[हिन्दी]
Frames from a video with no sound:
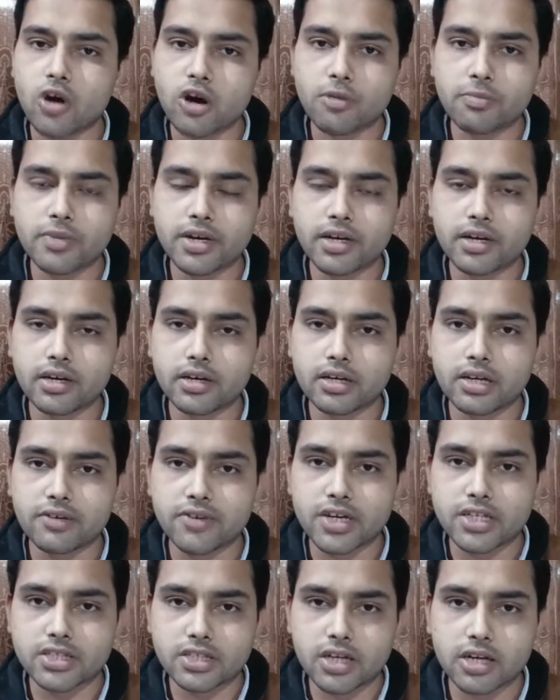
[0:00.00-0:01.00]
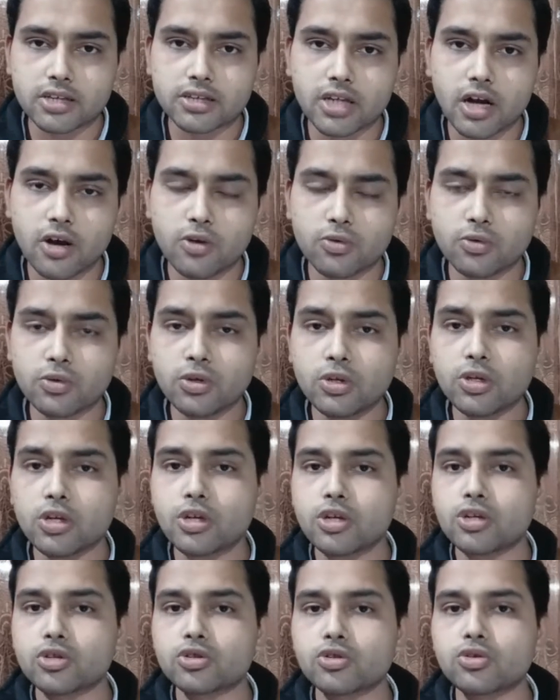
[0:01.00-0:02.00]
स्टॉक में निवेश करता हूं
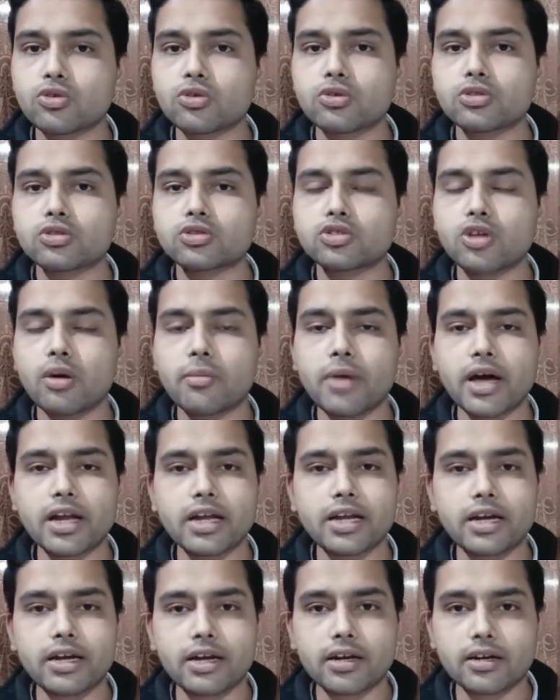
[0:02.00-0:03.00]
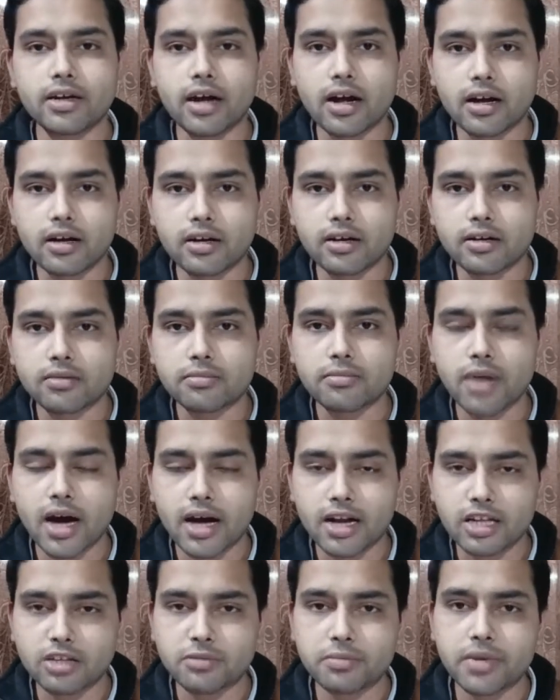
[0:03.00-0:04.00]
तो जो हमारे
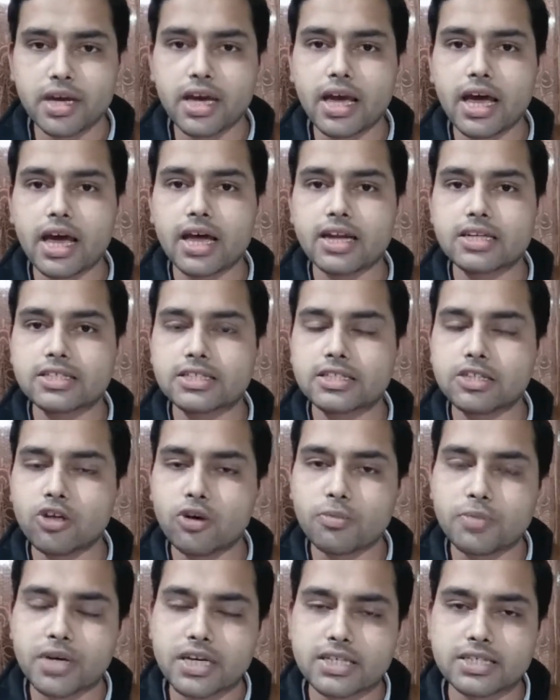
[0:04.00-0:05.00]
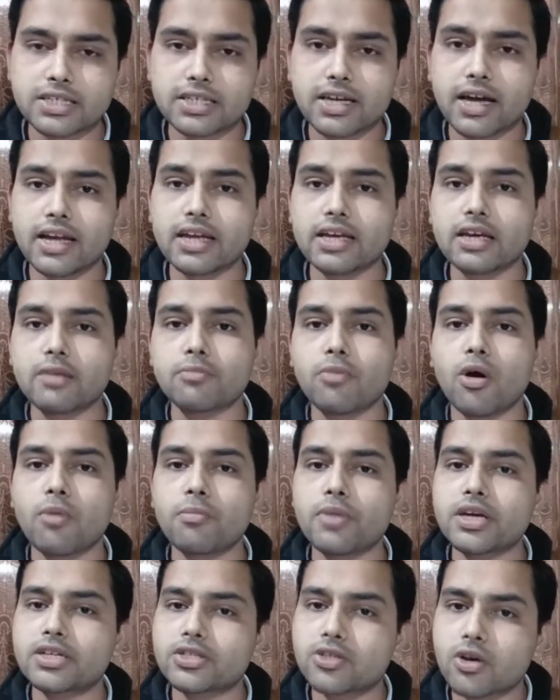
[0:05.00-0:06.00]
भारत में एन और बी एस सी यानी कि
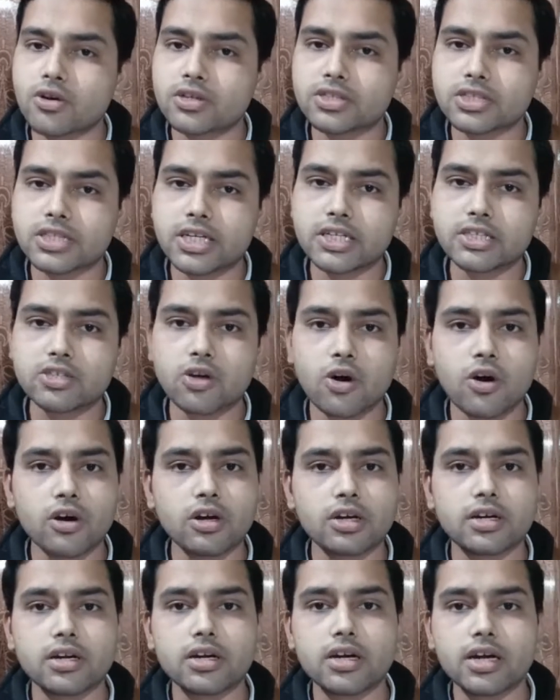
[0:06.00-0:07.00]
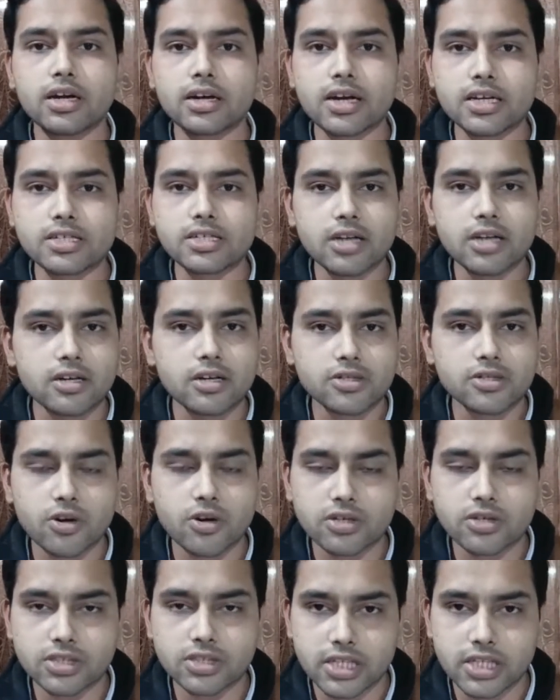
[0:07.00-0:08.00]
बॉम्बे स्टॉक एक्सचेंज और नेशनल
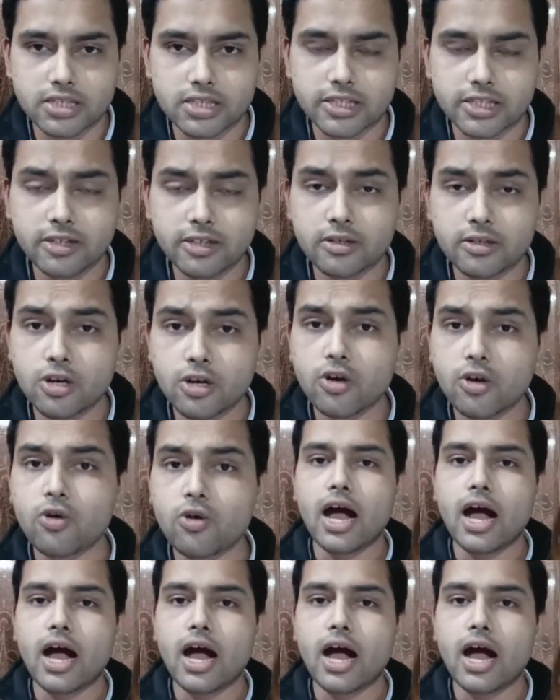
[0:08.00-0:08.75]
स्टॉक एक्सचेंज है